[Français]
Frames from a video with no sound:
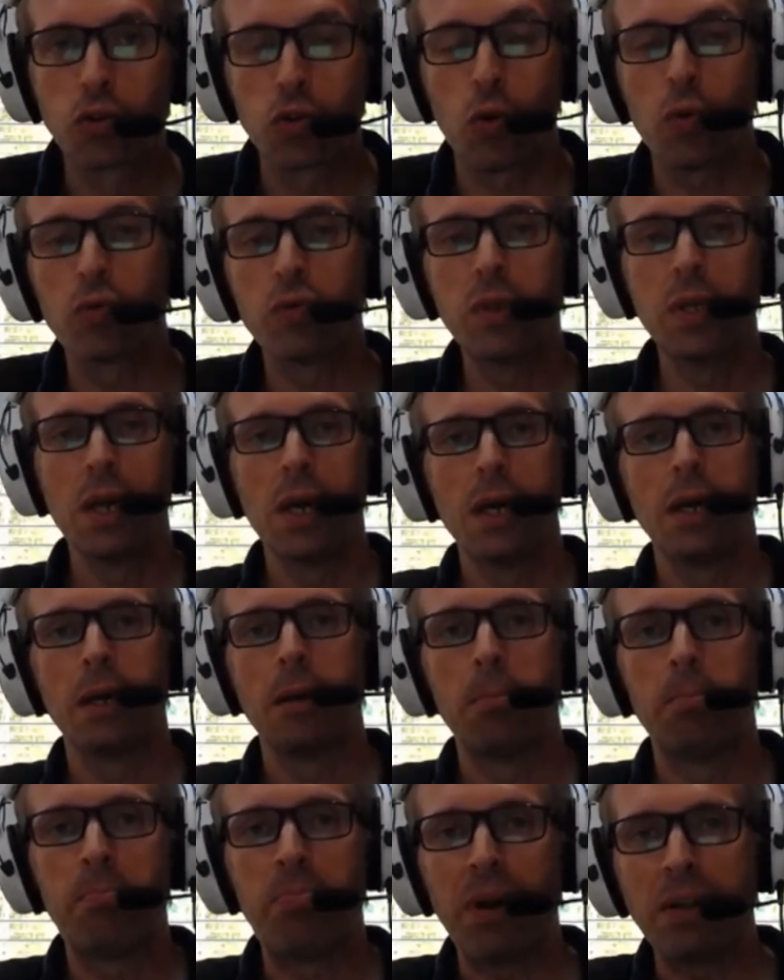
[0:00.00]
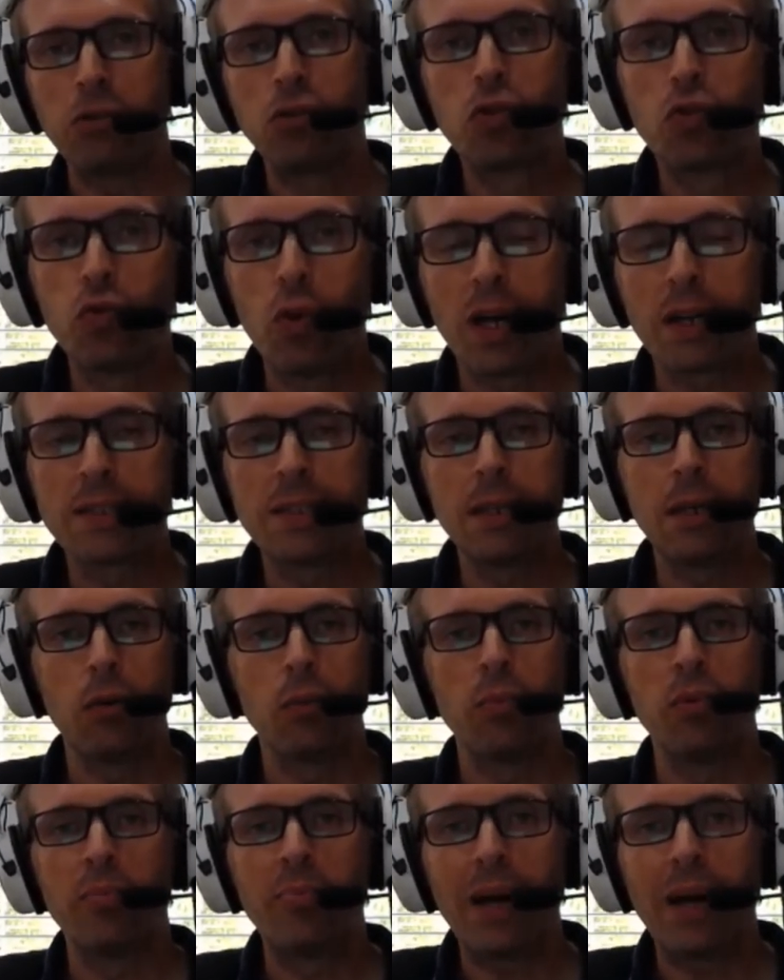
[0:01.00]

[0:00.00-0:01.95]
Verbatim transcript: aujourd'hui pas du tout accès.